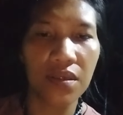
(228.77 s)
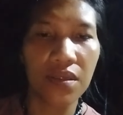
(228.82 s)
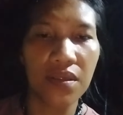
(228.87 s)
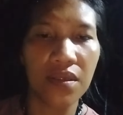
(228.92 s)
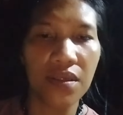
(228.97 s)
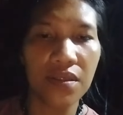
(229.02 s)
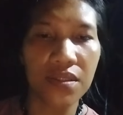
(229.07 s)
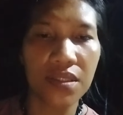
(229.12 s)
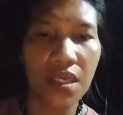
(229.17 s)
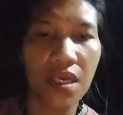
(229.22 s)

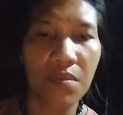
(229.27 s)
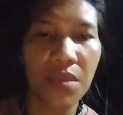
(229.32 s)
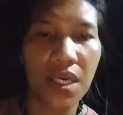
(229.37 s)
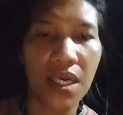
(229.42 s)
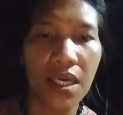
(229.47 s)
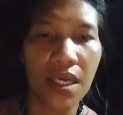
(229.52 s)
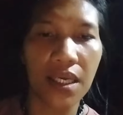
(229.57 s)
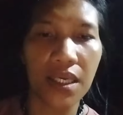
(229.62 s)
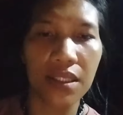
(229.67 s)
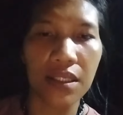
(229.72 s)
sa
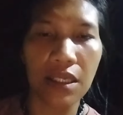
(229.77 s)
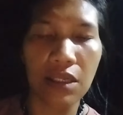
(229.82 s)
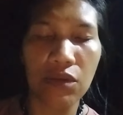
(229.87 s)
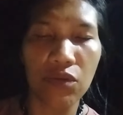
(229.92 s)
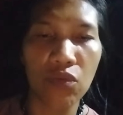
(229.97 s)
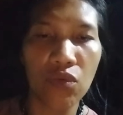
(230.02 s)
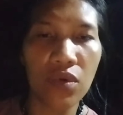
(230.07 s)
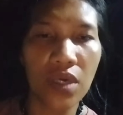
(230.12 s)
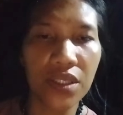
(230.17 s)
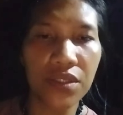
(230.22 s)
mga
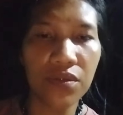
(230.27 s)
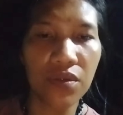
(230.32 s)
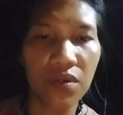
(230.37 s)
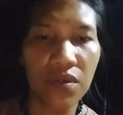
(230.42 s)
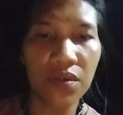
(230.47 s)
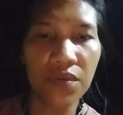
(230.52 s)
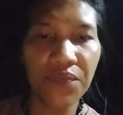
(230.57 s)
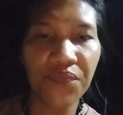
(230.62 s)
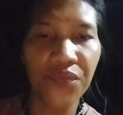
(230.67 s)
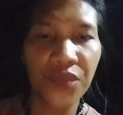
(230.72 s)
katanungan nyo
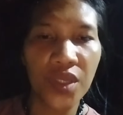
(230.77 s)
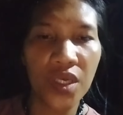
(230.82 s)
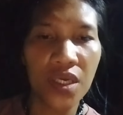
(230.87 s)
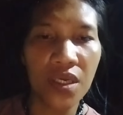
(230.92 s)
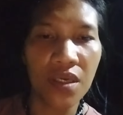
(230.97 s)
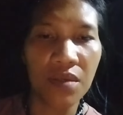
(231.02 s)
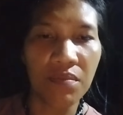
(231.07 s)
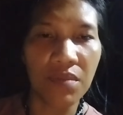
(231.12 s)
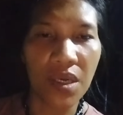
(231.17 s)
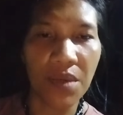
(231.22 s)

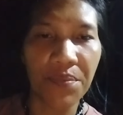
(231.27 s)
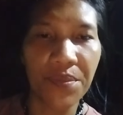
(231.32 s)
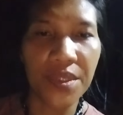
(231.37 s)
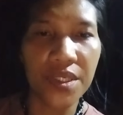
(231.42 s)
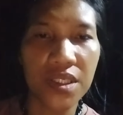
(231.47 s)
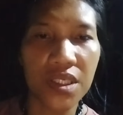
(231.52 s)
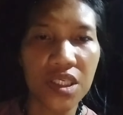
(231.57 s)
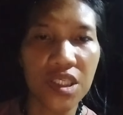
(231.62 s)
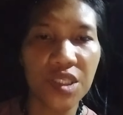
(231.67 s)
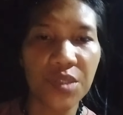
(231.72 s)

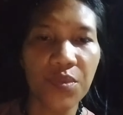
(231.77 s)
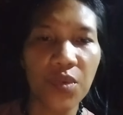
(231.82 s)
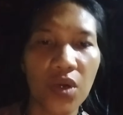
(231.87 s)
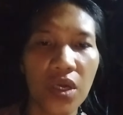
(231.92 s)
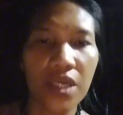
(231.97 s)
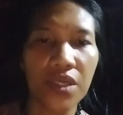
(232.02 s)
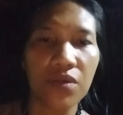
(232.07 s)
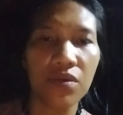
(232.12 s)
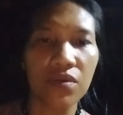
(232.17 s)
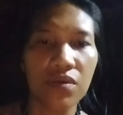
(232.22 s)
mag-message po
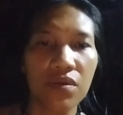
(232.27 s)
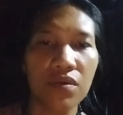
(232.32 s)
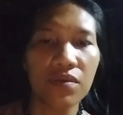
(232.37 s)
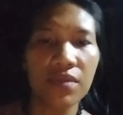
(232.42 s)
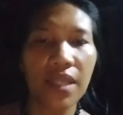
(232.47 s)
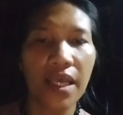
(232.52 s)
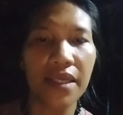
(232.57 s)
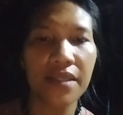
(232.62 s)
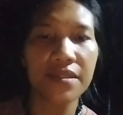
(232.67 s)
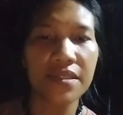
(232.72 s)
kayo
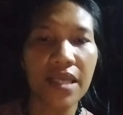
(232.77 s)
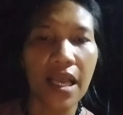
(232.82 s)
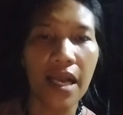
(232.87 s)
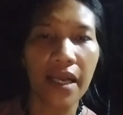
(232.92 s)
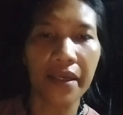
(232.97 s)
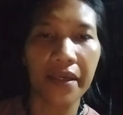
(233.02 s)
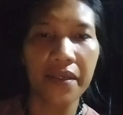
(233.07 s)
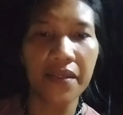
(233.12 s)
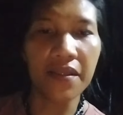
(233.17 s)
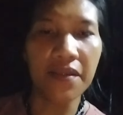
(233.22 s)
online sa
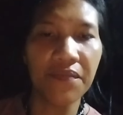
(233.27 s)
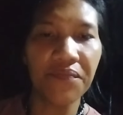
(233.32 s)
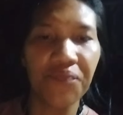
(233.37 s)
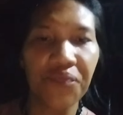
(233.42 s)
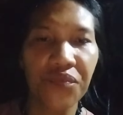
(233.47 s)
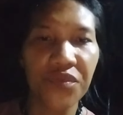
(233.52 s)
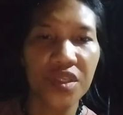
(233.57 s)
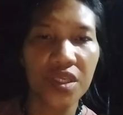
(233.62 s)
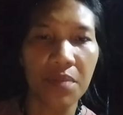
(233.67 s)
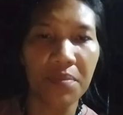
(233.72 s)
akin
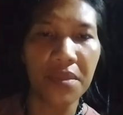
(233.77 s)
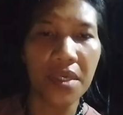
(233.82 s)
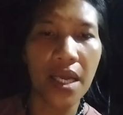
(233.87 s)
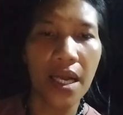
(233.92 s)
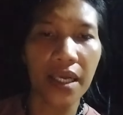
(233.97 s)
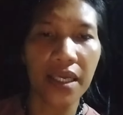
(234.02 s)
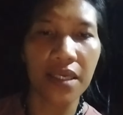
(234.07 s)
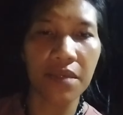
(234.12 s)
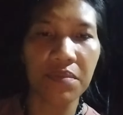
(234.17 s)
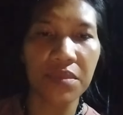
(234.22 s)

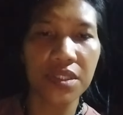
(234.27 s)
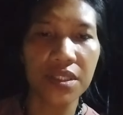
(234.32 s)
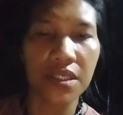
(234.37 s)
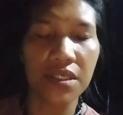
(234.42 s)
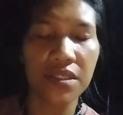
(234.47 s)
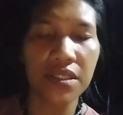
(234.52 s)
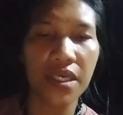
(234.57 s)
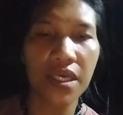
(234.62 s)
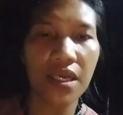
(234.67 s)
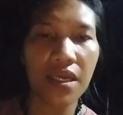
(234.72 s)
sa aking
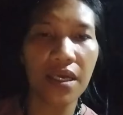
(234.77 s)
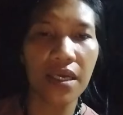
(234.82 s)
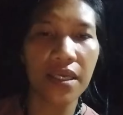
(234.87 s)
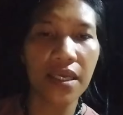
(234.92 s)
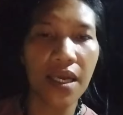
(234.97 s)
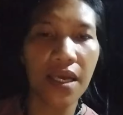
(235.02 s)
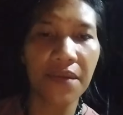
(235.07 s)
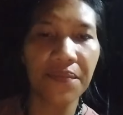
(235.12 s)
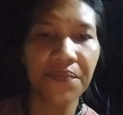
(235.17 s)
messenger kaya